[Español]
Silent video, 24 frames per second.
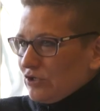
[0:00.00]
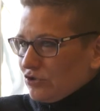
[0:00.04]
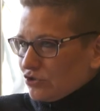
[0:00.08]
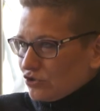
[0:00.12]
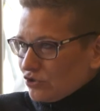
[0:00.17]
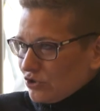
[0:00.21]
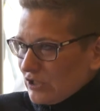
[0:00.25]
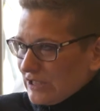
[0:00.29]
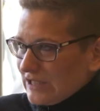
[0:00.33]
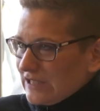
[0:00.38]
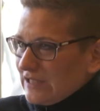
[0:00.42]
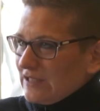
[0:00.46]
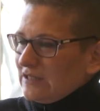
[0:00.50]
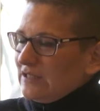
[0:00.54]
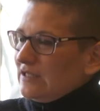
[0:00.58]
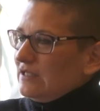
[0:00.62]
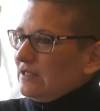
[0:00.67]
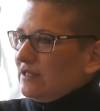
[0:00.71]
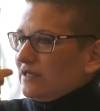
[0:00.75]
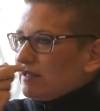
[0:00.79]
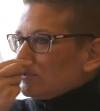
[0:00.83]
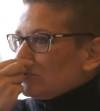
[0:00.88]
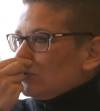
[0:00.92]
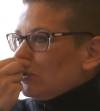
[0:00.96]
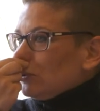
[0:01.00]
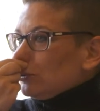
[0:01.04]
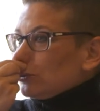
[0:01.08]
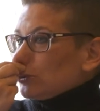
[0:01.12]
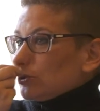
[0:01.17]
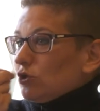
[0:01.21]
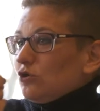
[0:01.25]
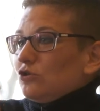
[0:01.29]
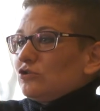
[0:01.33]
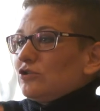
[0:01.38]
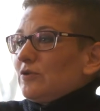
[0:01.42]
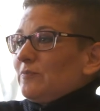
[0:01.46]
que no son atendidas, ¿no?
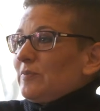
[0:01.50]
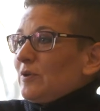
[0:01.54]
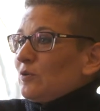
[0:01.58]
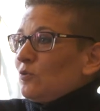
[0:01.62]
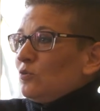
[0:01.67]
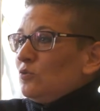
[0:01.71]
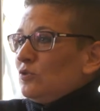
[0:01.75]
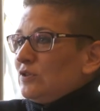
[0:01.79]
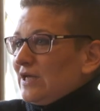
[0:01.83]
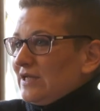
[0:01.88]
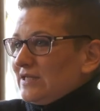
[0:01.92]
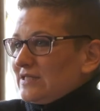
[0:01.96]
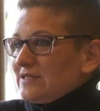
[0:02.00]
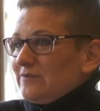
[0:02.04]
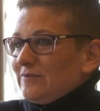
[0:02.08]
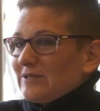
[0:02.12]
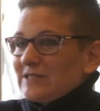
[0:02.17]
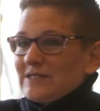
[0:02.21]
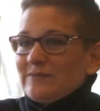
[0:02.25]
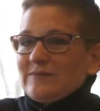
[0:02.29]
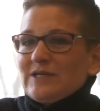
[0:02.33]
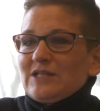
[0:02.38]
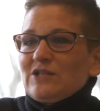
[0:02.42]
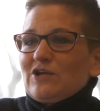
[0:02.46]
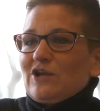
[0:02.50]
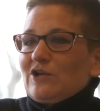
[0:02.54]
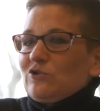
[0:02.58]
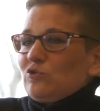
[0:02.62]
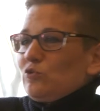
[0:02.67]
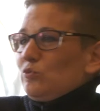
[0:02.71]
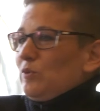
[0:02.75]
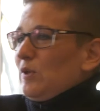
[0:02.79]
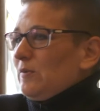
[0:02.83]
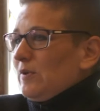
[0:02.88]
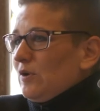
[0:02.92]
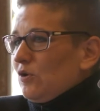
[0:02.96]
Solo te preguntan si vas a matar a
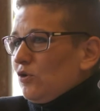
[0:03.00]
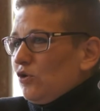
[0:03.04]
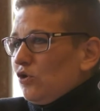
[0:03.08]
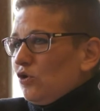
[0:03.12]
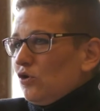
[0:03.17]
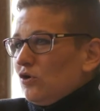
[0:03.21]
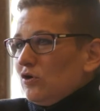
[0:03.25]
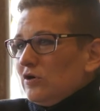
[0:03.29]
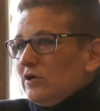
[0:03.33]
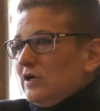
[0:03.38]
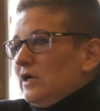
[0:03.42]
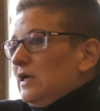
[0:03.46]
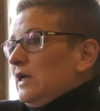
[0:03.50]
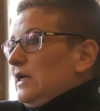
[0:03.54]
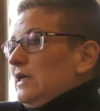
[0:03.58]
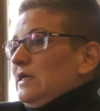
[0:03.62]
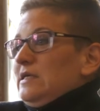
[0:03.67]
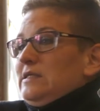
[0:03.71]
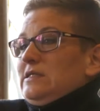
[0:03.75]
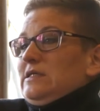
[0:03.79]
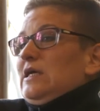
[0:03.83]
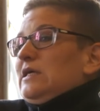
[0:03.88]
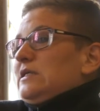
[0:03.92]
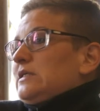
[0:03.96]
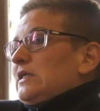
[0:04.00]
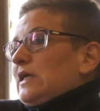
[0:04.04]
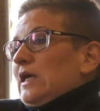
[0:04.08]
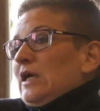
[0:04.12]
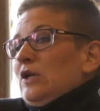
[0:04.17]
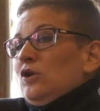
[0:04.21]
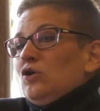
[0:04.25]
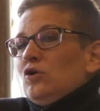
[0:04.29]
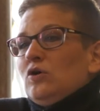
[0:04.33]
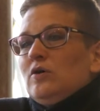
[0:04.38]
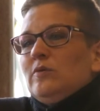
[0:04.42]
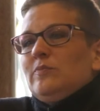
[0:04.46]
tu bebé o no, y si es
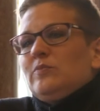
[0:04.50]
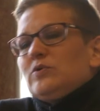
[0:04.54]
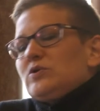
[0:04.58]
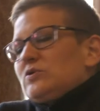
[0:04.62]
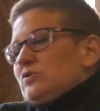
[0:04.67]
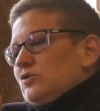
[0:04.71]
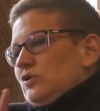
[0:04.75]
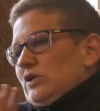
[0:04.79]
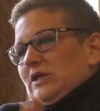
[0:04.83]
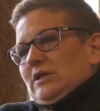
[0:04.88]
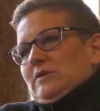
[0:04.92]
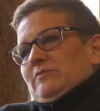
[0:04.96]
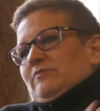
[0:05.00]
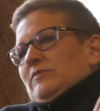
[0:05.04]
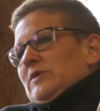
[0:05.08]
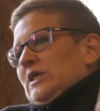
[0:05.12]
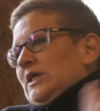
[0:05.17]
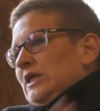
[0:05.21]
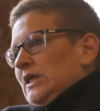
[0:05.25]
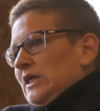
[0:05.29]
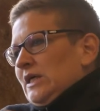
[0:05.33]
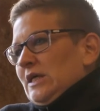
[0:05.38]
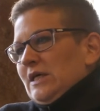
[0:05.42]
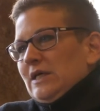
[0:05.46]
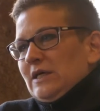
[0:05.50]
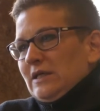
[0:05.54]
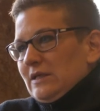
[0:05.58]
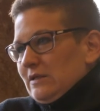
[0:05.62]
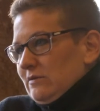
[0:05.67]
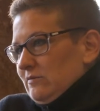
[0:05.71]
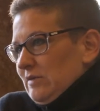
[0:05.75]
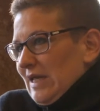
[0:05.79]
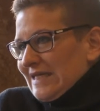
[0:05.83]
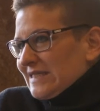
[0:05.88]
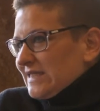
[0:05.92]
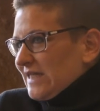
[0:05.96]
que no, pues oye,
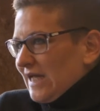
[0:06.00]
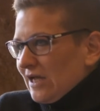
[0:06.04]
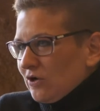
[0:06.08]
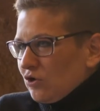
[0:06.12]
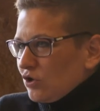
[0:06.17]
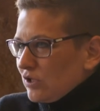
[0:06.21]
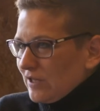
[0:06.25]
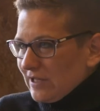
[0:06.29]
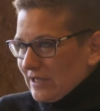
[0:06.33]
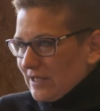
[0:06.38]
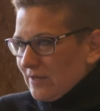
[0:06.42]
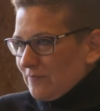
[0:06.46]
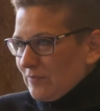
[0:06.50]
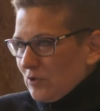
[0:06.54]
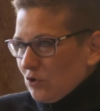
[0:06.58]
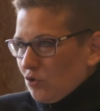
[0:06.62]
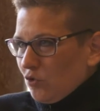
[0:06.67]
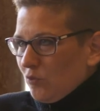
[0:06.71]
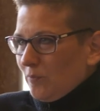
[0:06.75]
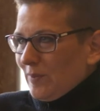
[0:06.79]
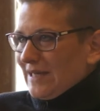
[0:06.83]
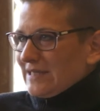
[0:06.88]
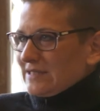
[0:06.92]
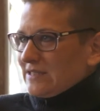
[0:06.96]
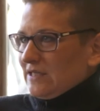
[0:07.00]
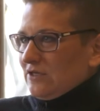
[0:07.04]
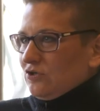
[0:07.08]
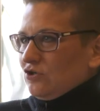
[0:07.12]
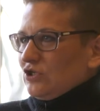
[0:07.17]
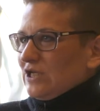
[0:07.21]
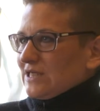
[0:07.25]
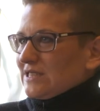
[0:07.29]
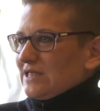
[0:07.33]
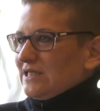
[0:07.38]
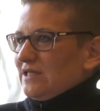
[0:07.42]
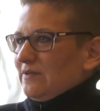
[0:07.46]
ya está, no hay de qué preocuparse, ¿no?
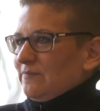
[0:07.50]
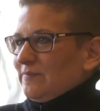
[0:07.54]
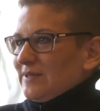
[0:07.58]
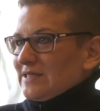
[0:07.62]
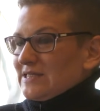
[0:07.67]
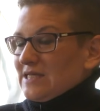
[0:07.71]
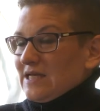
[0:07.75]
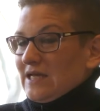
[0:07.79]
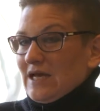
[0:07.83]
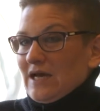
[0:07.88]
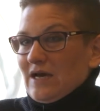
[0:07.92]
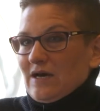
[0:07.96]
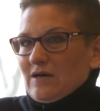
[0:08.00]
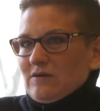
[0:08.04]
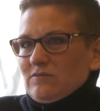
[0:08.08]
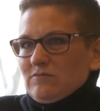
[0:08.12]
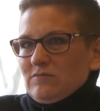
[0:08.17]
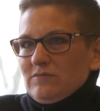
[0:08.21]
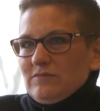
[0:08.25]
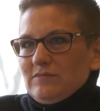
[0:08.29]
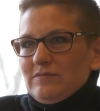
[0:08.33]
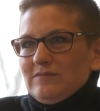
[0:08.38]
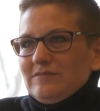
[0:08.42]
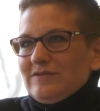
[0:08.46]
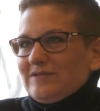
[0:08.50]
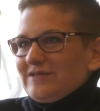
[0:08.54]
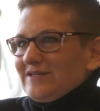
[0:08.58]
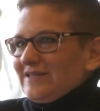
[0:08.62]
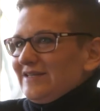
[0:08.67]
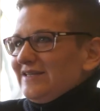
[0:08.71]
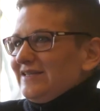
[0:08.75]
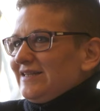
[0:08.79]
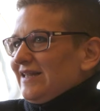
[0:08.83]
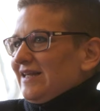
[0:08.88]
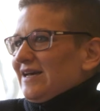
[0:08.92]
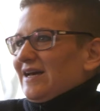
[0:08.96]
ya se te pasará
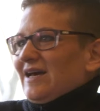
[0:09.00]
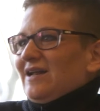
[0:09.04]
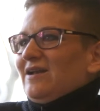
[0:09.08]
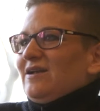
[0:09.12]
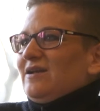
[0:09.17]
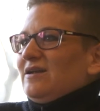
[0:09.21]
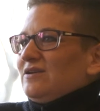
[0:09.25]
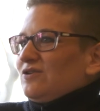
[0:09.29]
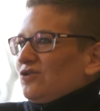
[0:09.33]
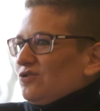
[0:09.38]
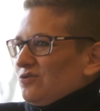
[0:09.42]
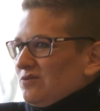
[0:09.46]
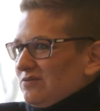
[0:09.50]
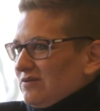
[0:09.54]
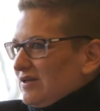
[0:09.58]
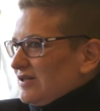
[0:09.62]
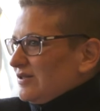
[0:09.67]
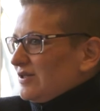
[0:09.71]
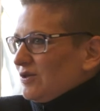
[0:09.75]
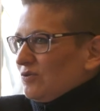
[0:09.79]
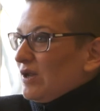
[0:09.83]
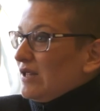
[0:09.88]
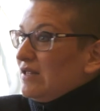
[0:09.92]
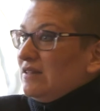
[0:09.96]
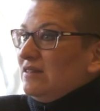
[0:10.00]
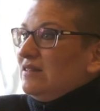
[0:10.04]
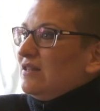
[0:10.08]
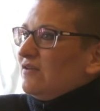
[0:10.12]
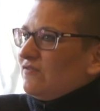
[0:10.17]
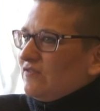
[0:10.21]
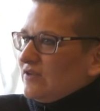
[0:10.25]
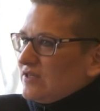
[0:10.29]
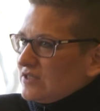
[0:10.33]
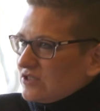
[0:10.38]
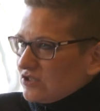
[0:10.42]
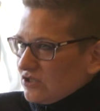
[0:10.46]
y te dejan ante una
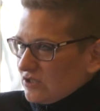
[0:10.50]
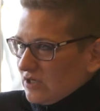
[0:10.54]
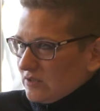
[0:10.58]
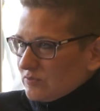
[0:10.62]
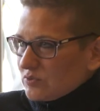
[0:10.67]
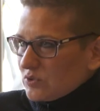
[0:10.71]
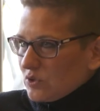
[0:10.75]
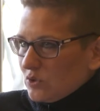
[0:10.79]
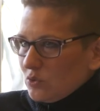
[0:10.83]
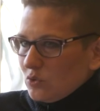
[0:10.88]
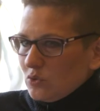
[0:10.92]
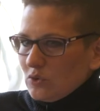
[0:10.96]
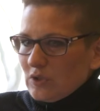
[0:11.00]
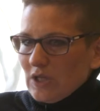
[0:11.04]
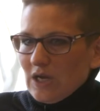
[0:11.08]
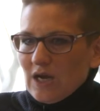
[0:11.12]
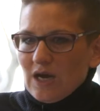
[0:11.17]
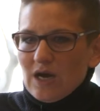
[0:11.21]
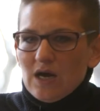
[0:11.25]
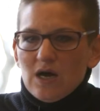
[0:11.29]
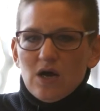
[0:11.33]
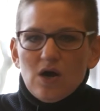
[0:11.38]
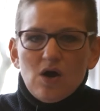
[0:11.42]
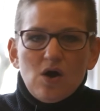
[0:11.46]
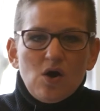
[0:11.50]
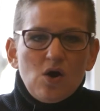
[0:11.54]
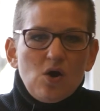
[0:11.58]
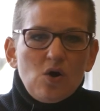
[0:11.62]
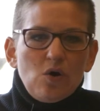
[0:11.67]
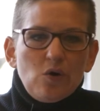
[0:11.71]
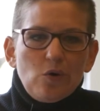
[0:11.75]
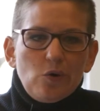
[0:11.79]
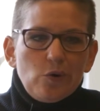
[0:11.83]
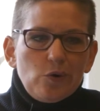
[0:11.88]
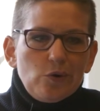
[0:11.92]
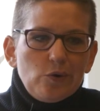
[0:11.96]
indefensión absoluta
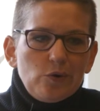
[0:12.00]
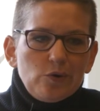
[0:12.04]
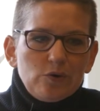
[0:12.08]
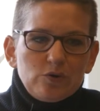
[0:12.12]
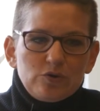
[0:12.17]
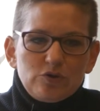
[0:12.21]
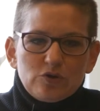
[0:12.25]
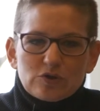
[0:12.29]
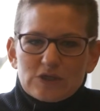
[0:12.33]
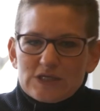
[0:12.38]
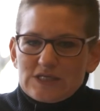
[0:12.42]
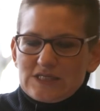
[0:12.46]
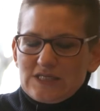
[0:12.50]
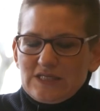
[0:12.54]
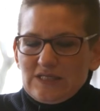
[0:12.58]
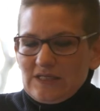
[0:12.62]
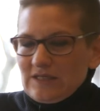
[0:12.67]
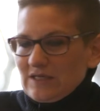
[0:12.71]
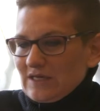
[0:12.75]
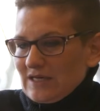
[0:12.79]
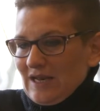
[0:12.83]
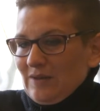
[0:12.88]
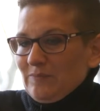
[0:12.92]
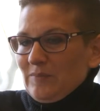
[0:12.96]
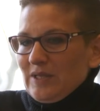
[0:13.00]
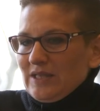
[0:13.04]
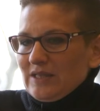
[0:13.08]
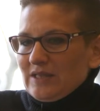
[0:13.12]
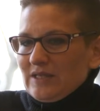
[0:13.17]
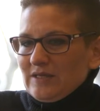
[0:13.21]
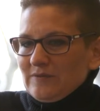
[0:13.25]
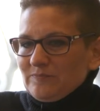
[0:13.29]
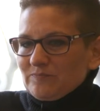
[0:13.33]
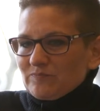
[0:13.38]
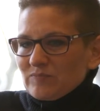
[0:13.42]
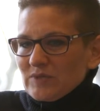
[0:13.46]
o yo qué sé,
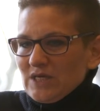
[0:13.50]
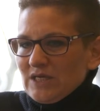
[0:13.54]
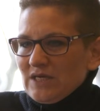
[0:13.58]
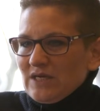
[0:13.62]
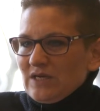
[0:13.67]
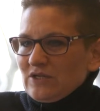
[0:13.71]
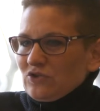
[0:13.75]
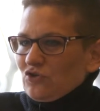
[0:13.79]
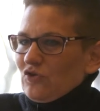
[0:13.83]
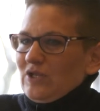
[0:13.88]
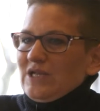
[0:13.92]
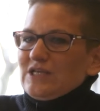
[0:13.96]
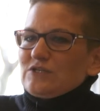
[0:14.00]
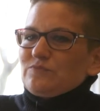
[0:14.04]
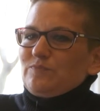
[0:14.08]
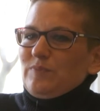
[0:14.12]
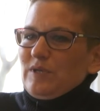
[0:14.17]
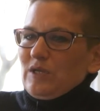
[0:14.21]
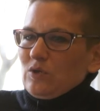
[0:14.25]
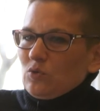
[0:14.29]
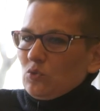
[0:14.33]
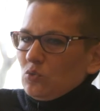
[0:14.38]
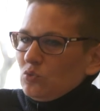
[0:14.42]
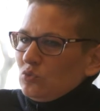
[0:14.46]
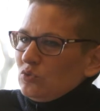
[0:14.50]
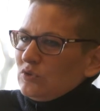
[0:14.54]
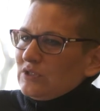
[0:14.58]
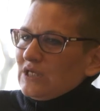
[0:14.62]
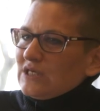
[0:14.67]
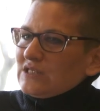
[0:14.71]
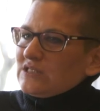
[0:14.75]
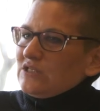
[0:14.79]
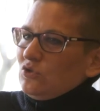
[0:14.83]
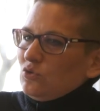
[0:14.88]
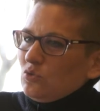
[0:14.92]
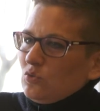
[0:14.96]
realmente todas las
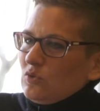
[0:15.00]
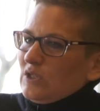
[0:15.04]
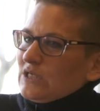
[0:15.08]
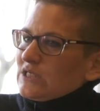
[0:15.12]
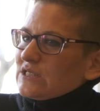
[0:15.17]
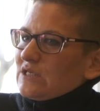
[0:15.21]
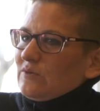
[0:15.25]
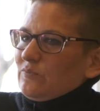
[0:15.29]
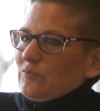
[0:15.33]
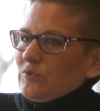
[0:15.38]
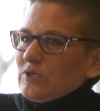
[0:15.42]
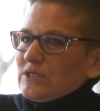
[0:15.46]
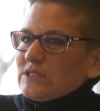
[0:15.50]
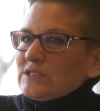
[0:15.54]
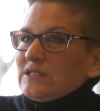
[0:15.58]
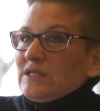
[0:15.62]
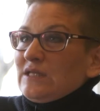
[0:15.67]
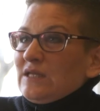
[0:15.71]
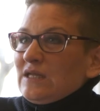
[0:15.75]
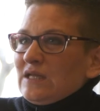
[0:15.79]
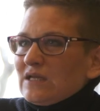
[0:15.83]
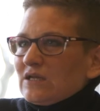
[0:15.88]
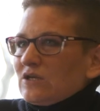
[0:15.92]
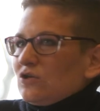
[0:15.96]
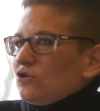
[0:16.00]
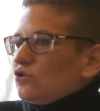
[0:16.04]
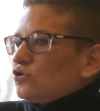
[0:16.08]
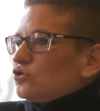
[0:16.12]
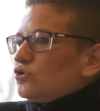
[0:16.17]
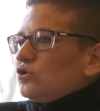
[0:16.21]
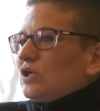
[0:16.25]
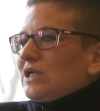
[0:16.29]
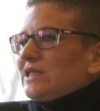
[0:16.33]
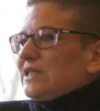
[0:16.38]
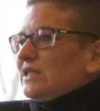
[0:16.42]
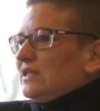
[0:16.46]
preguntas y dudas que puedas tener no
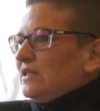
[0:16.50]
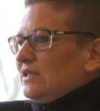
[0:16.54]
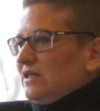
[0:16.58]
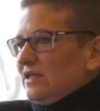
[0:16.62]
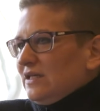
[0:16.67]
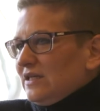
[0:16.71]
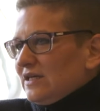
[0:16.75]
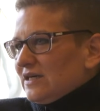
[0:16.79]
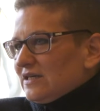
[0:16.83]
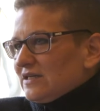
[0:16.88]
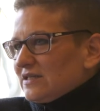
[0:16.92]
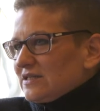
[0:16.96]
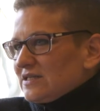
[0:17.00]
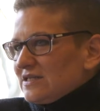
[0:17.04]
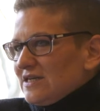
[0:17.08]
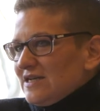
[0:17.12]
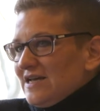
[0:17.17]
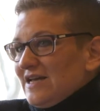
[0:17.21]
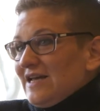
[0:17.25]
son atendidas.